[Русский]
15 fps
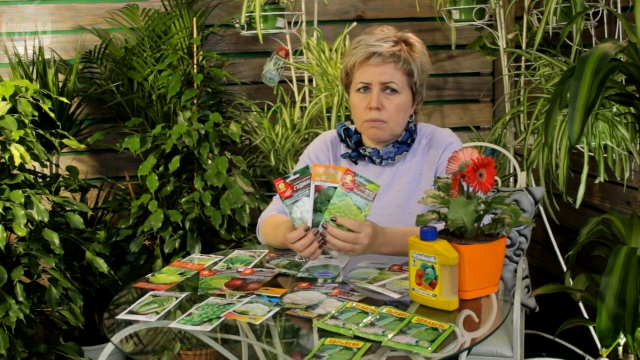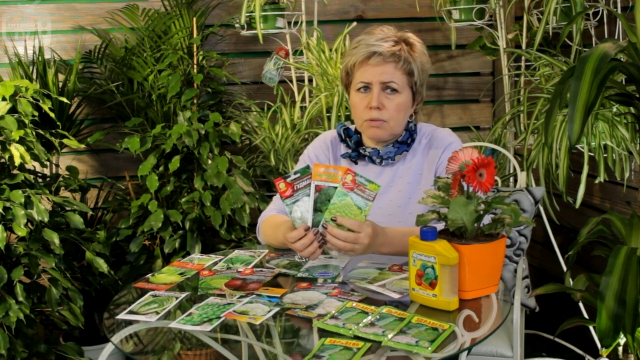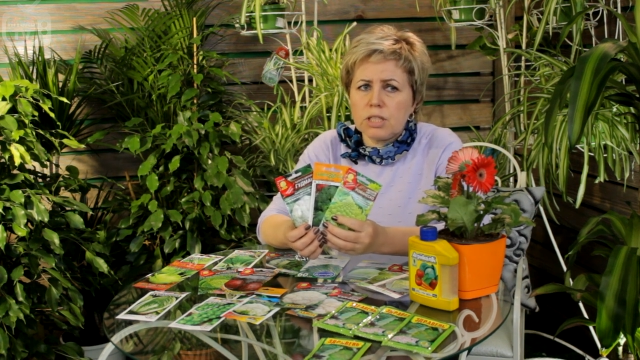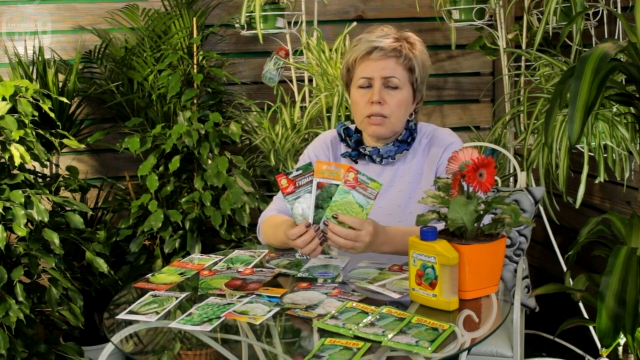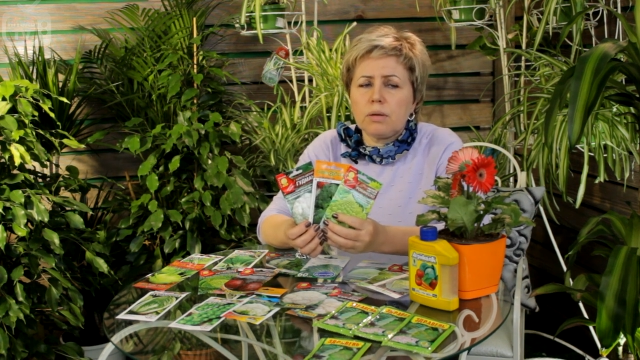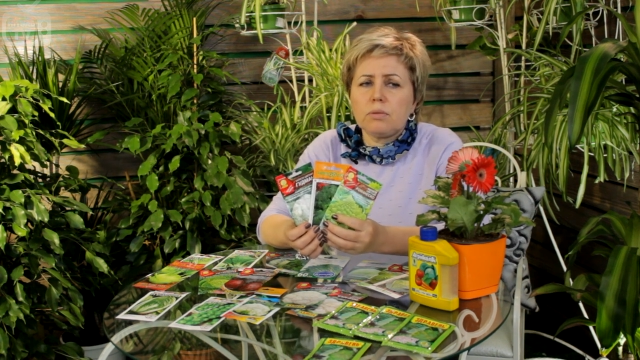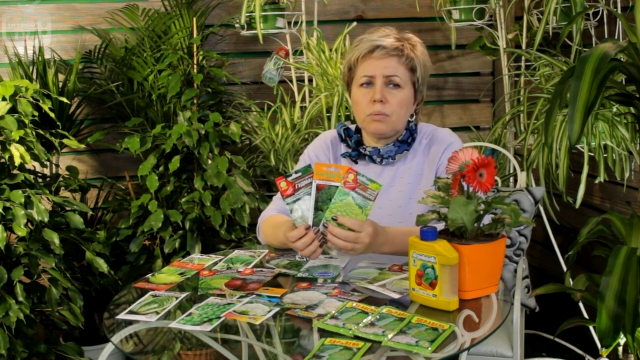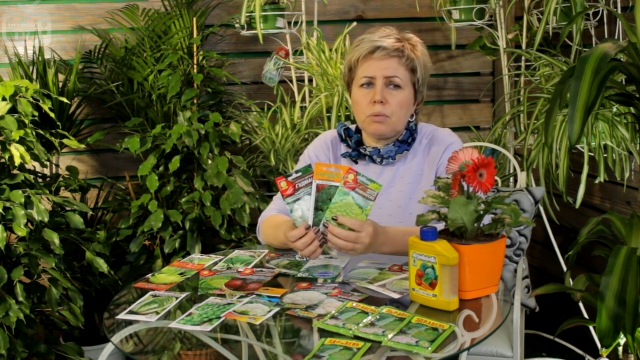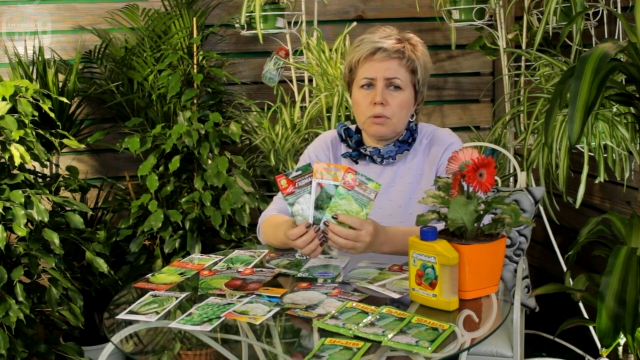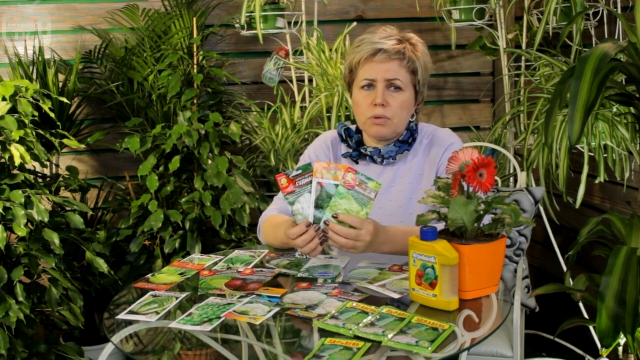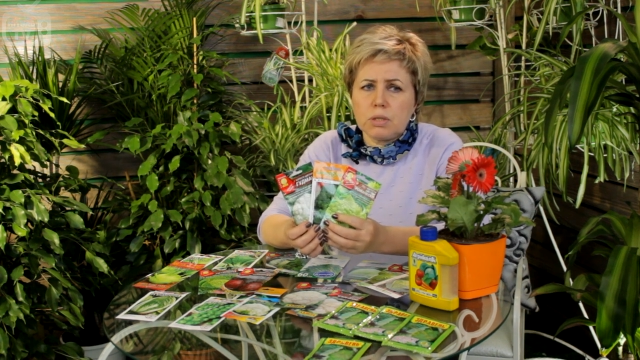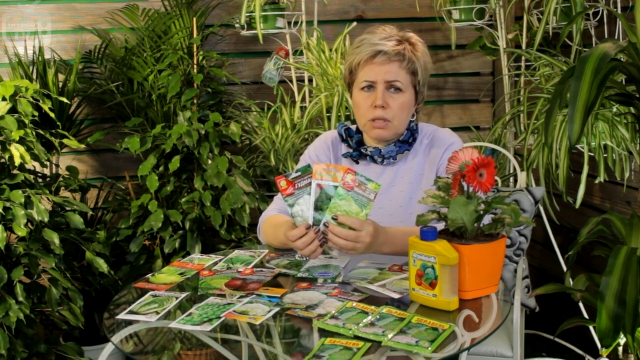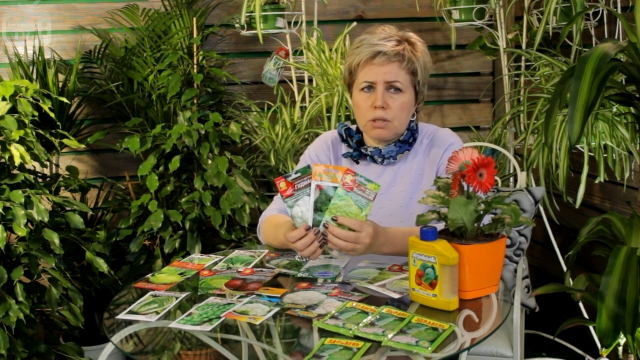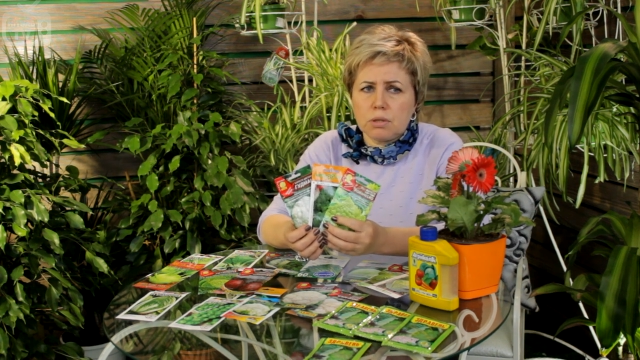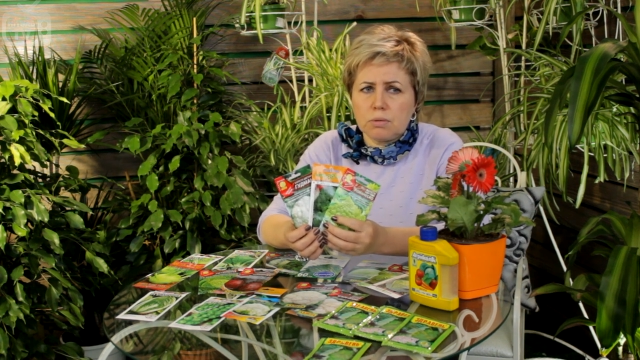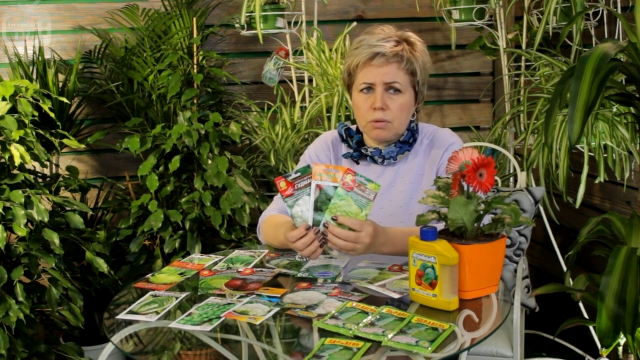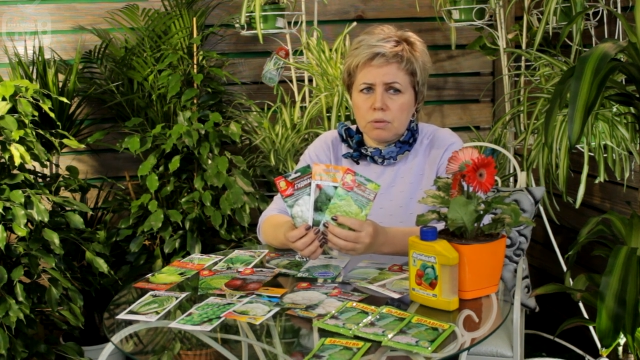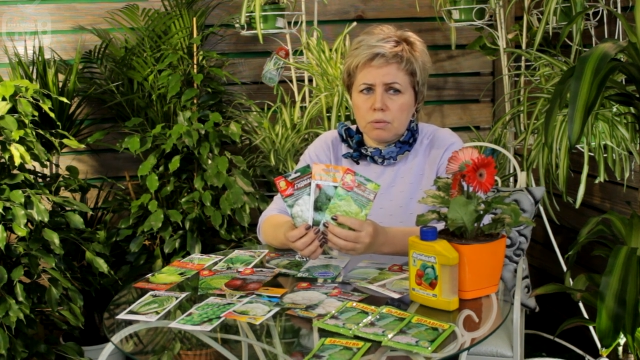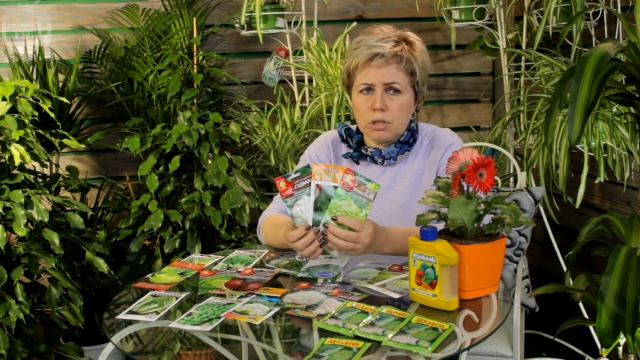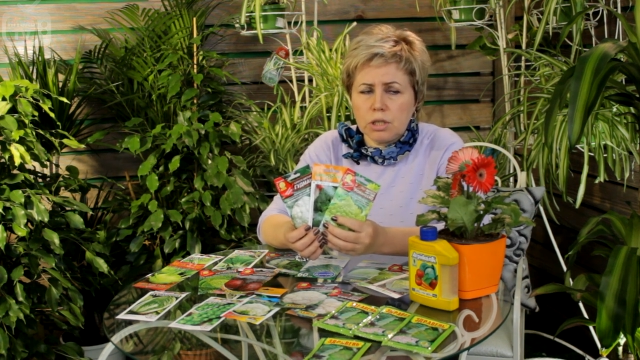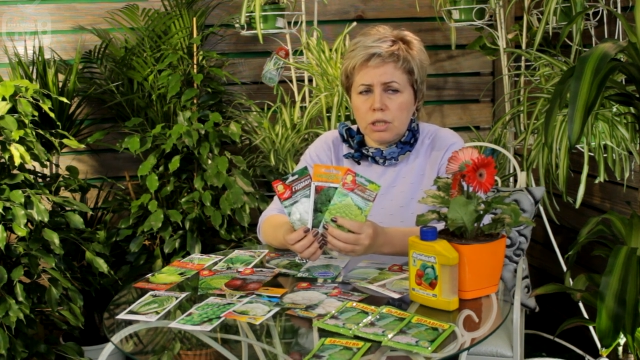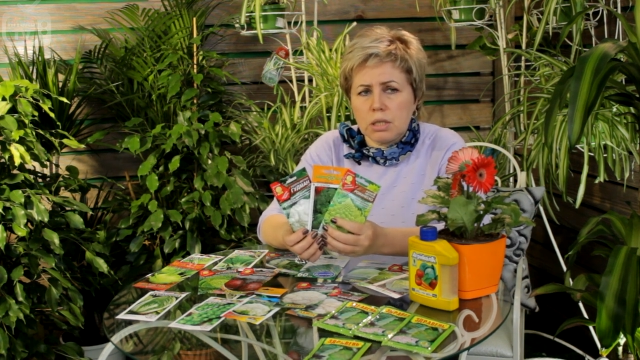В основном ее
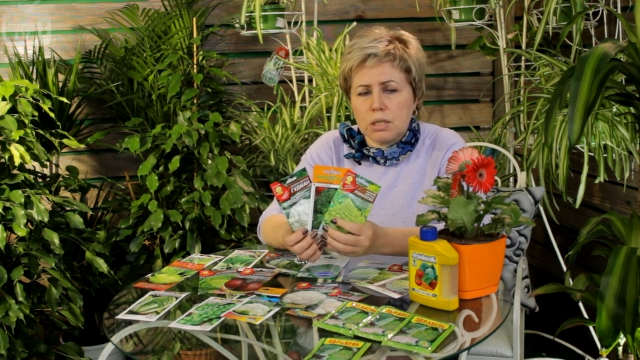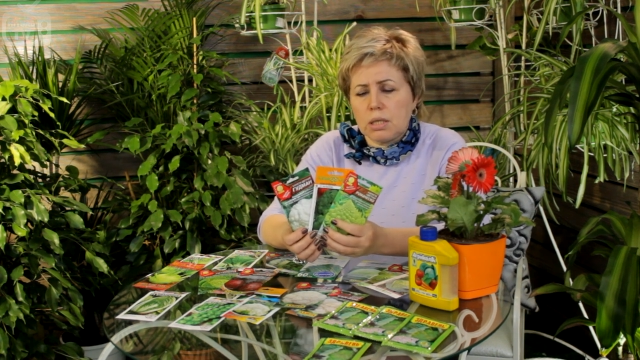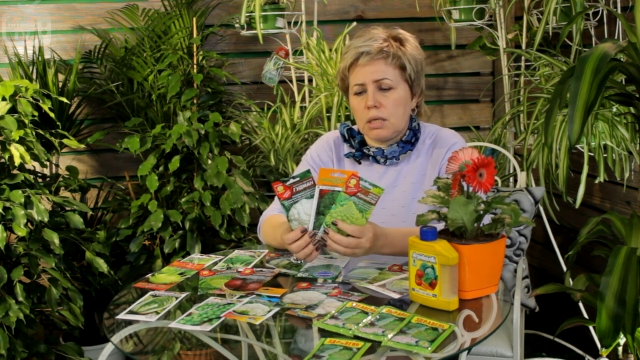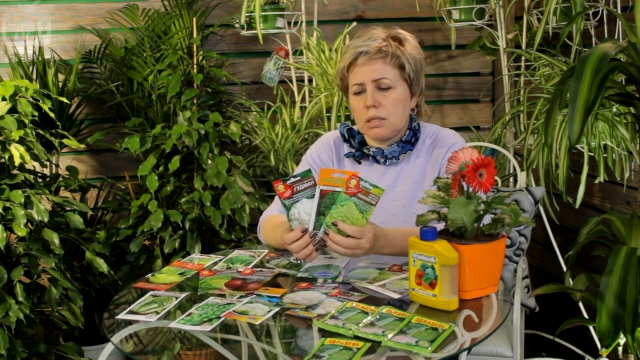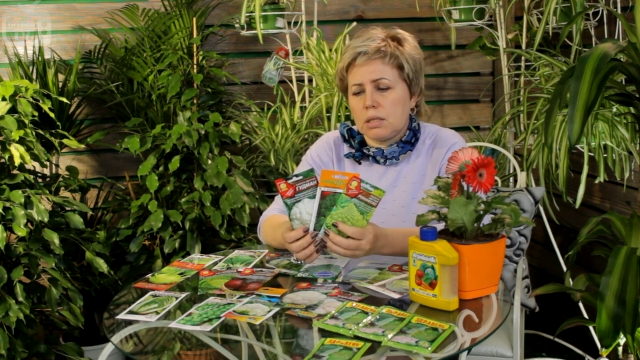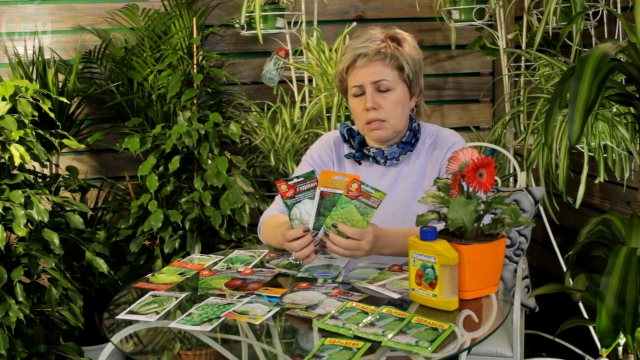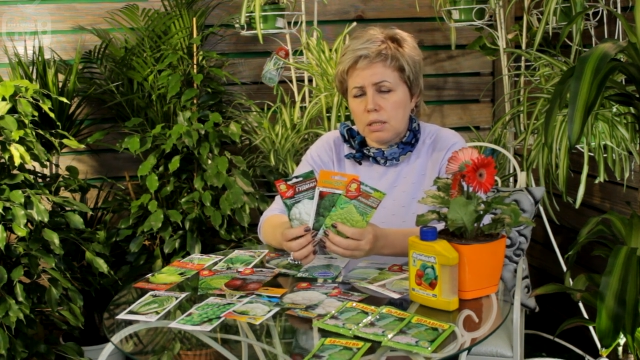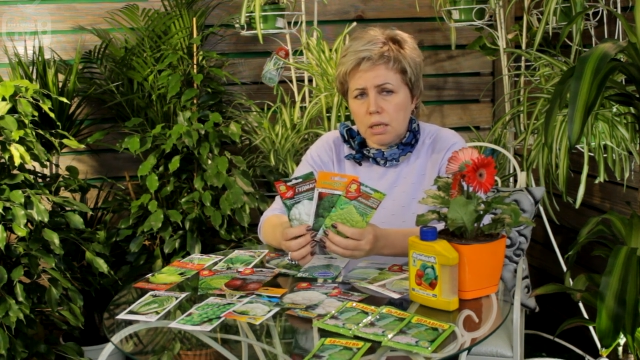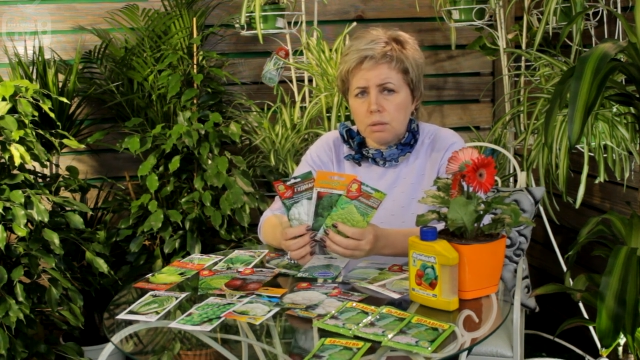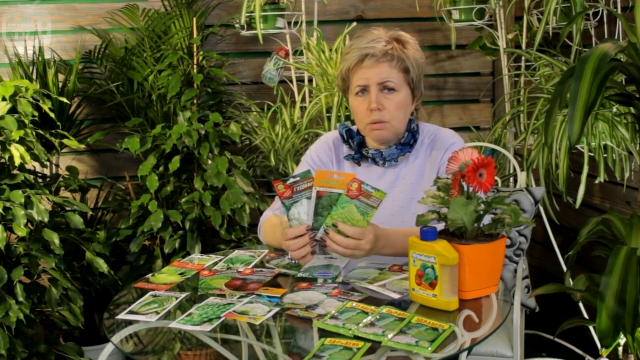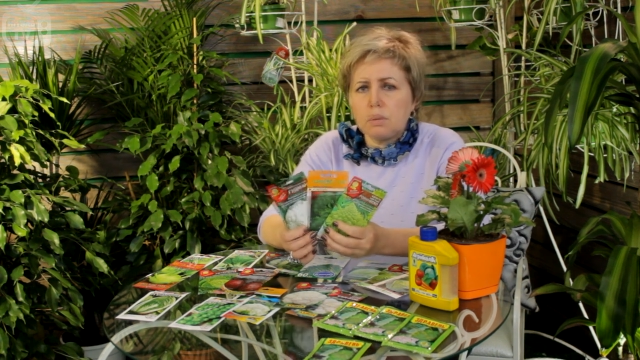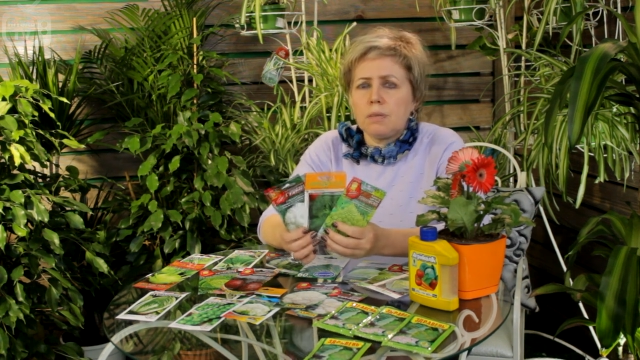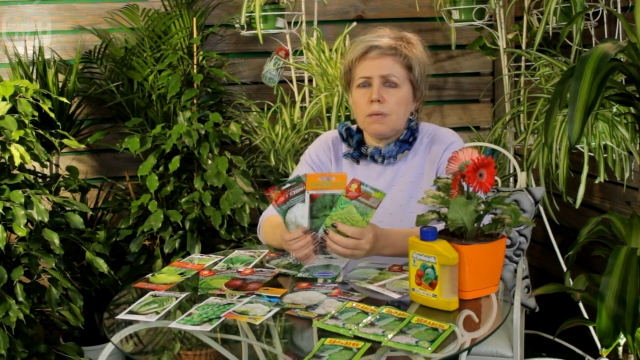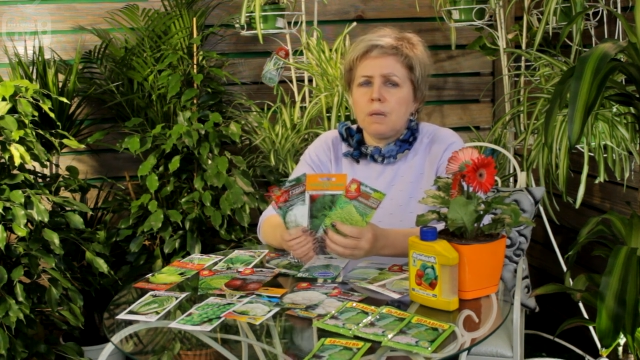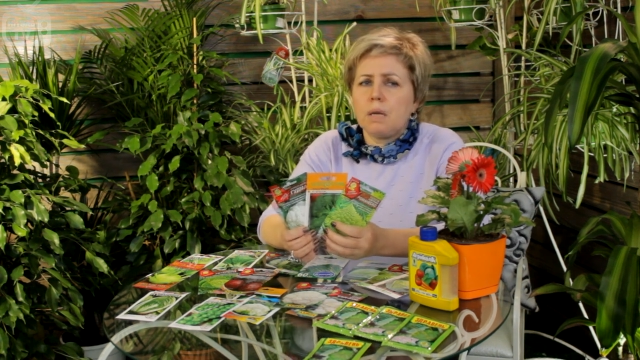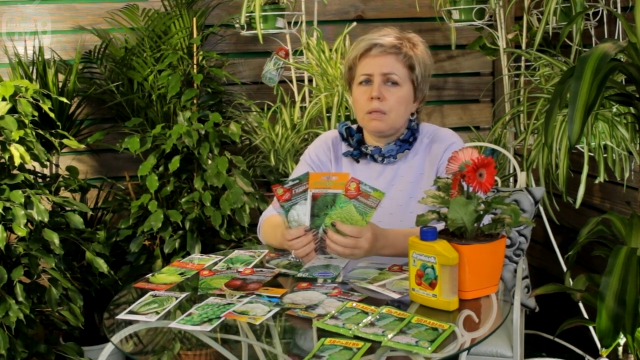высаживают через рассаду.